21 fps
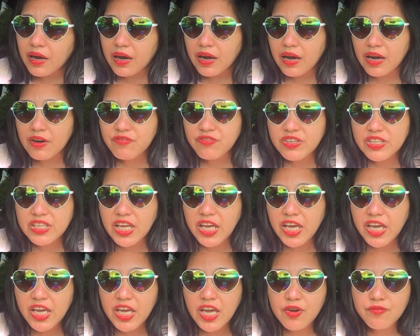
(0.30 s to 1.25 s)
Half a
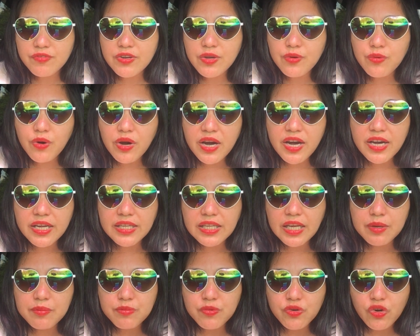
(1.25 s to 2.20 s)
day everyone!
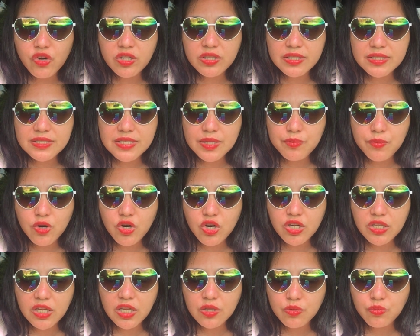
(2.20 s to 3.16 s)
I'm Roda
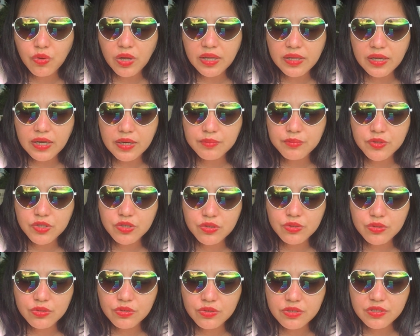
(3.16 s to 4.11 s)
Simon and welcome
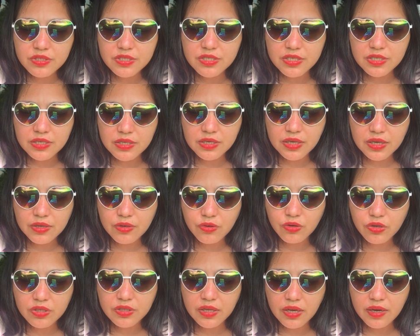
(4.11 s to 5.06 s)
to Chika
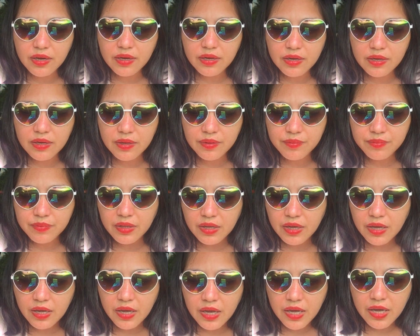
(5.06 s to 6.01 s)
Roda.
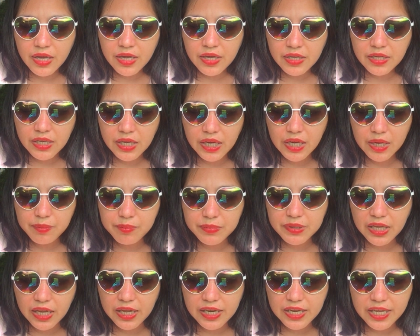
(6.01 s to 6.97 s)

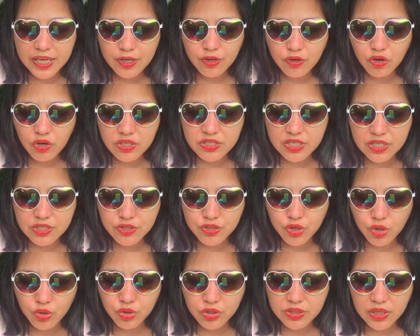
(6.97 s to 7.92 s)
Kim naligo sa
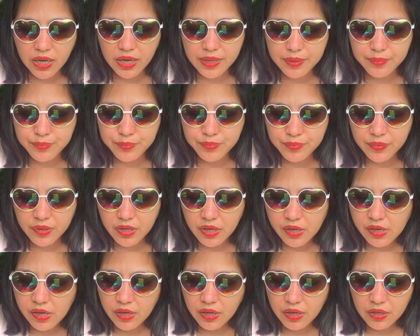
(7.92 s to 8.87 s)
showtime.
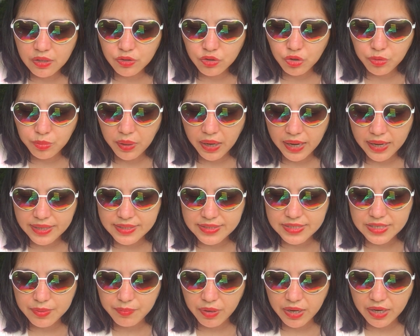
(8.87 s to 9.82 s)
Dumaan
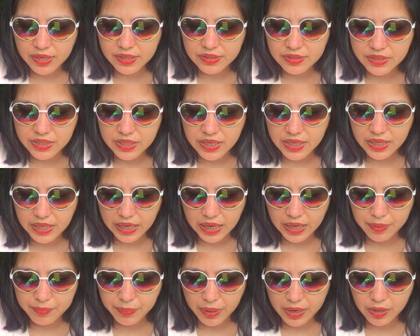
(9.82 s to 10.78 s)
sa mga intriga
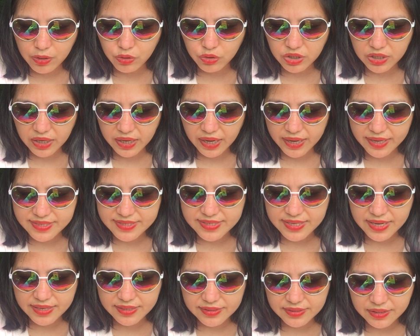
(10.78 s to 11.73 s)
bago
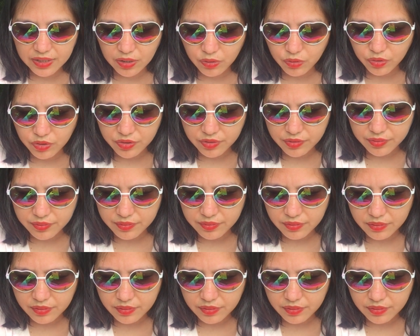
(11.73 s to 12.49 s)
nakaisang taon.